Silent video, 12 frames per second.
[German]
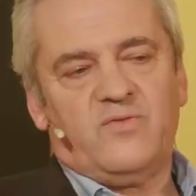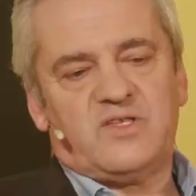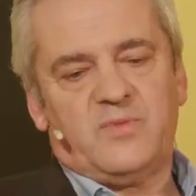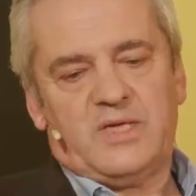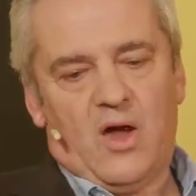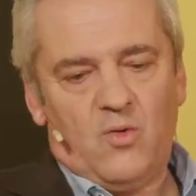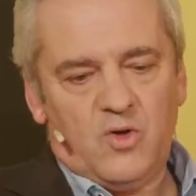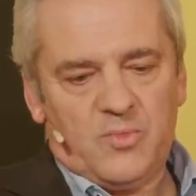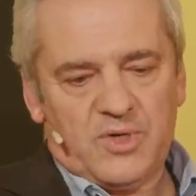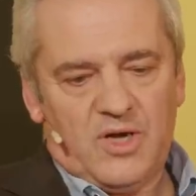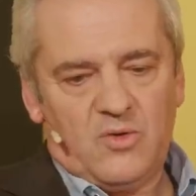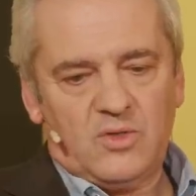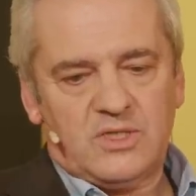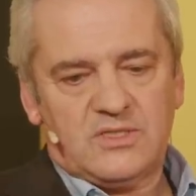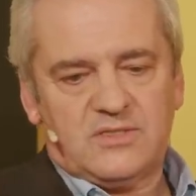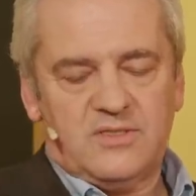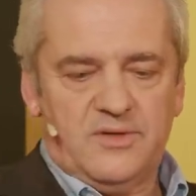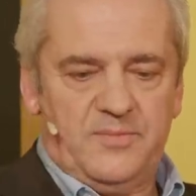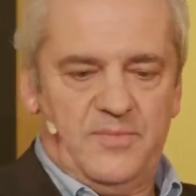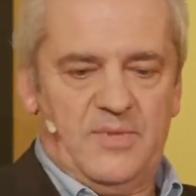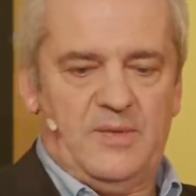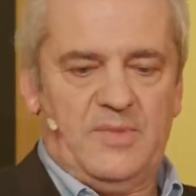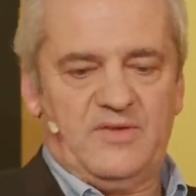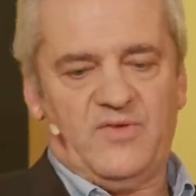was man auch braucht, ähm,
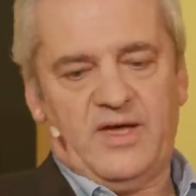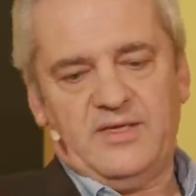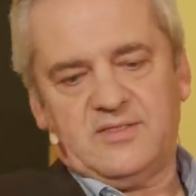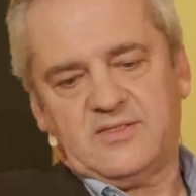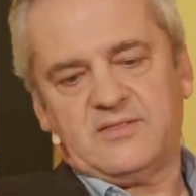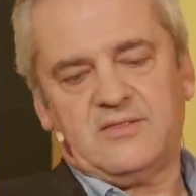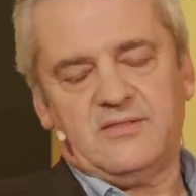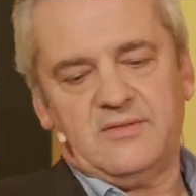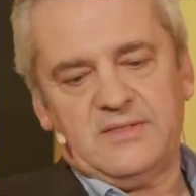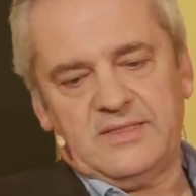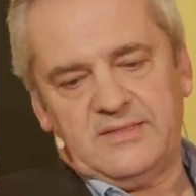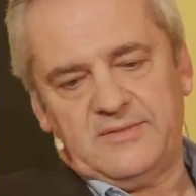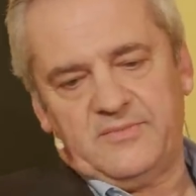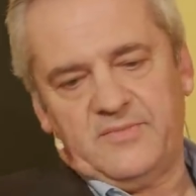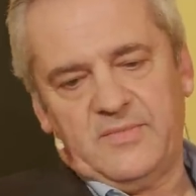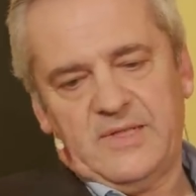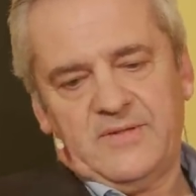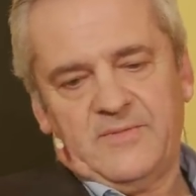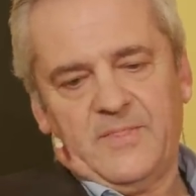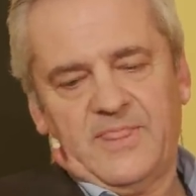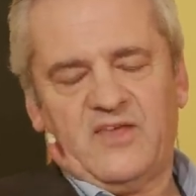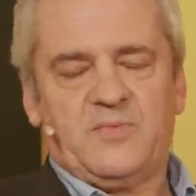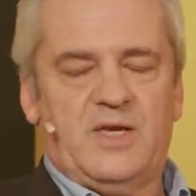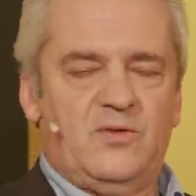man weiß, ähm,
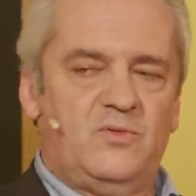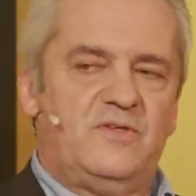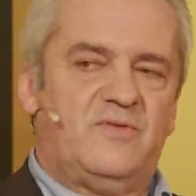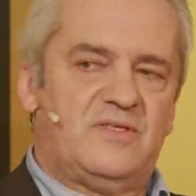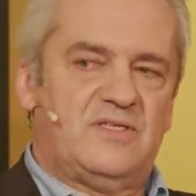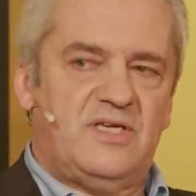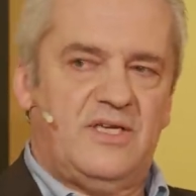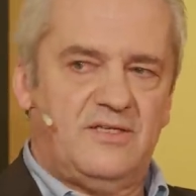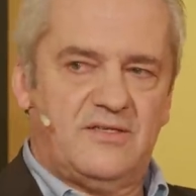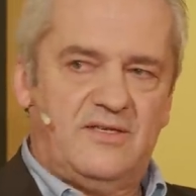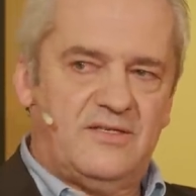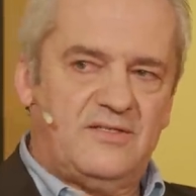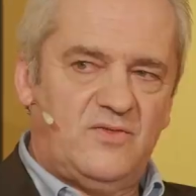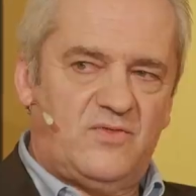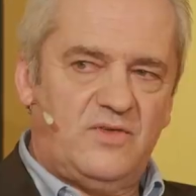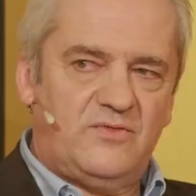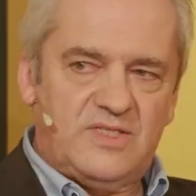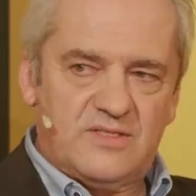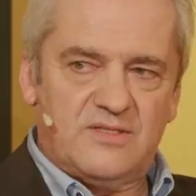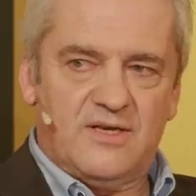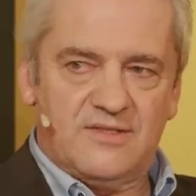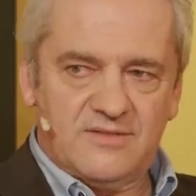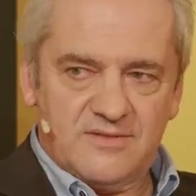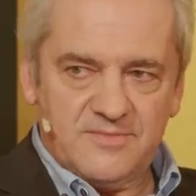dass man an Universitäten relativ viel Wissen
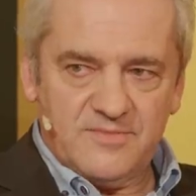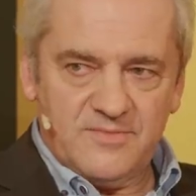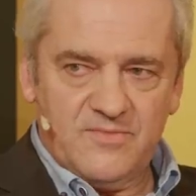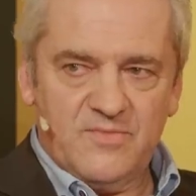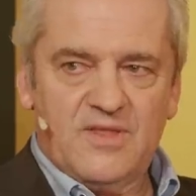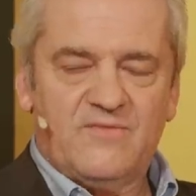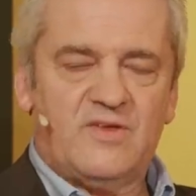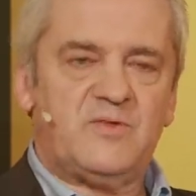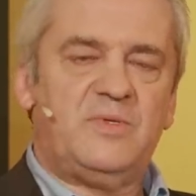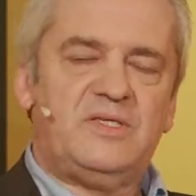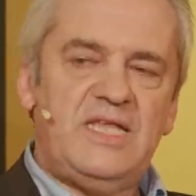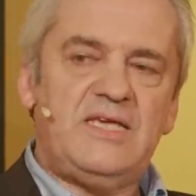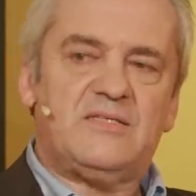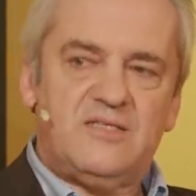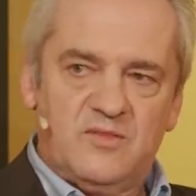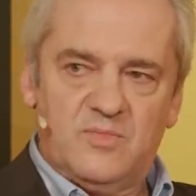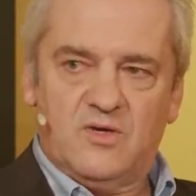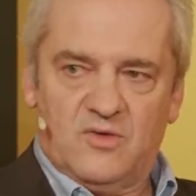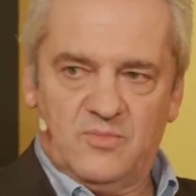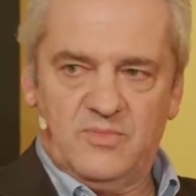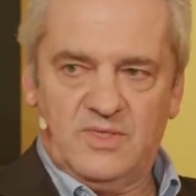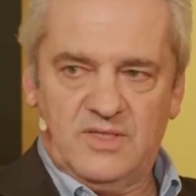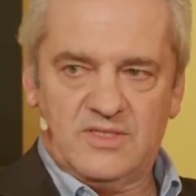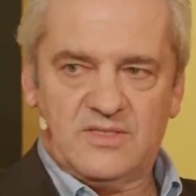hat. Was wir nicht hinbekommen,
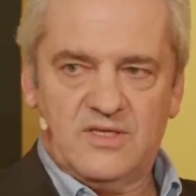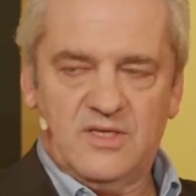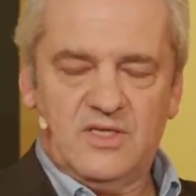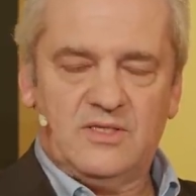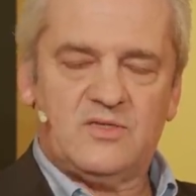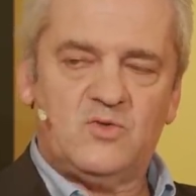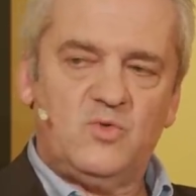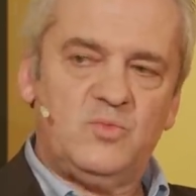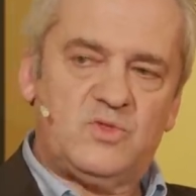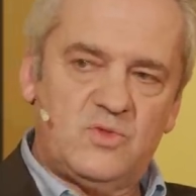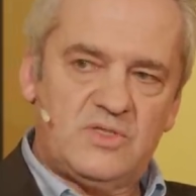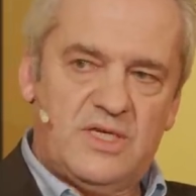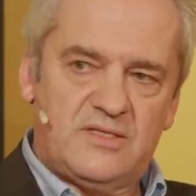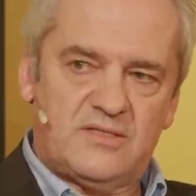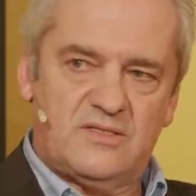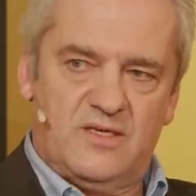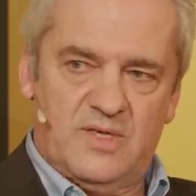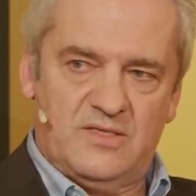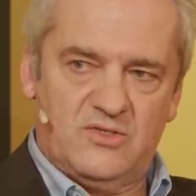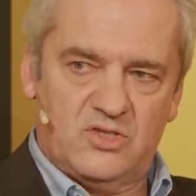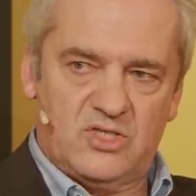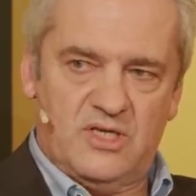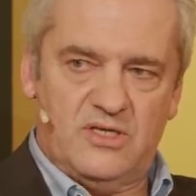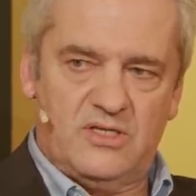ist, das umzusetzen an manchen
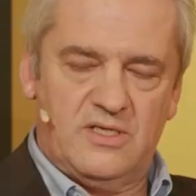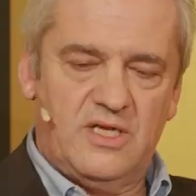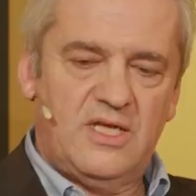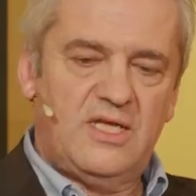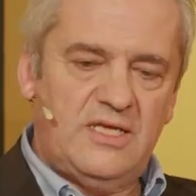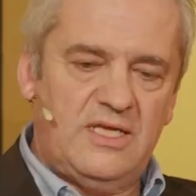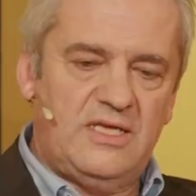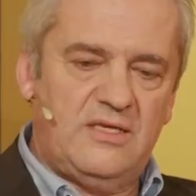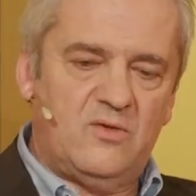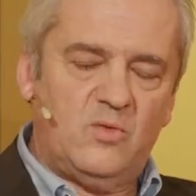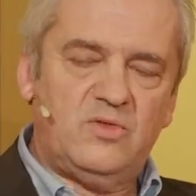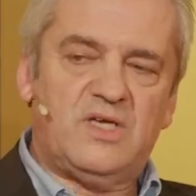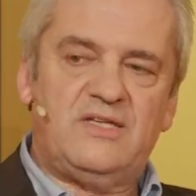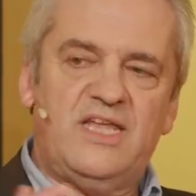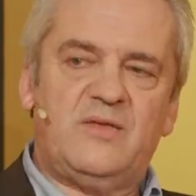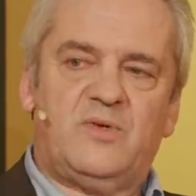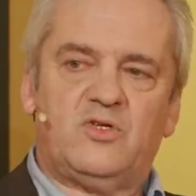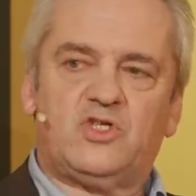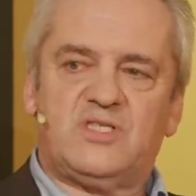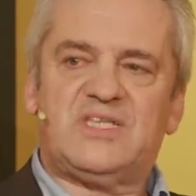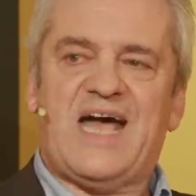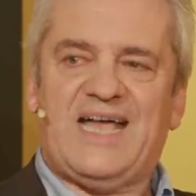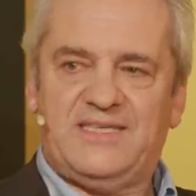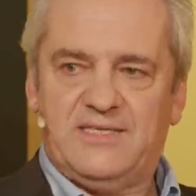Stellen in
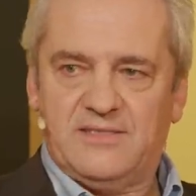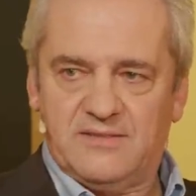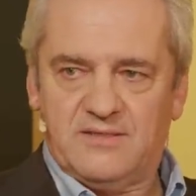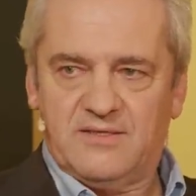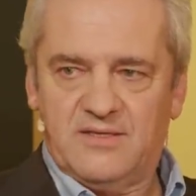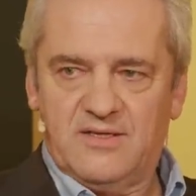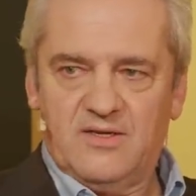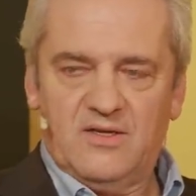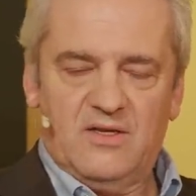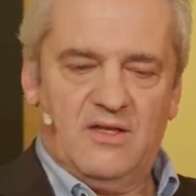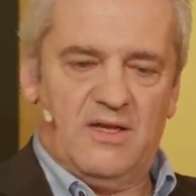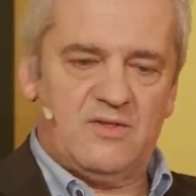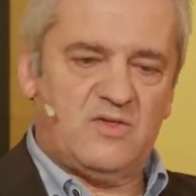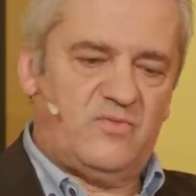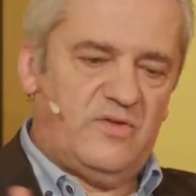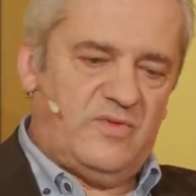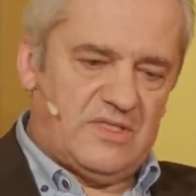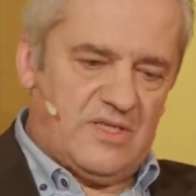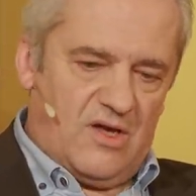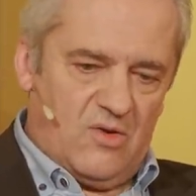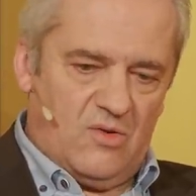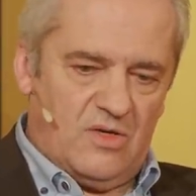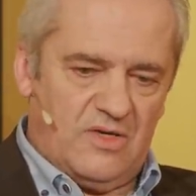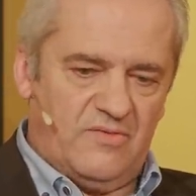unternehmerisches Handeln. Also wir wissen
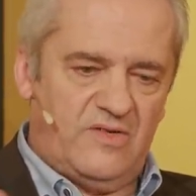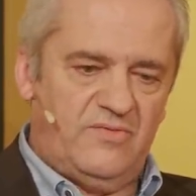auch, wenn